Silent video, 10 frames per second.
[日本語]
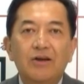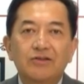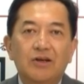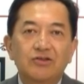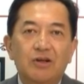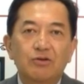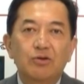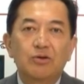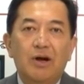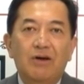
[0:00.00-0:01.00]
さしたる
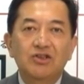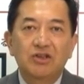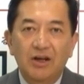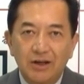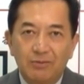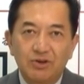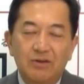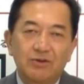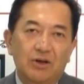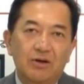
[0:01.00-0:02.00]
評価はしないかもし
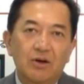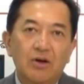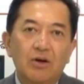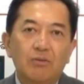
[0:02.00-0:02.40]
れません。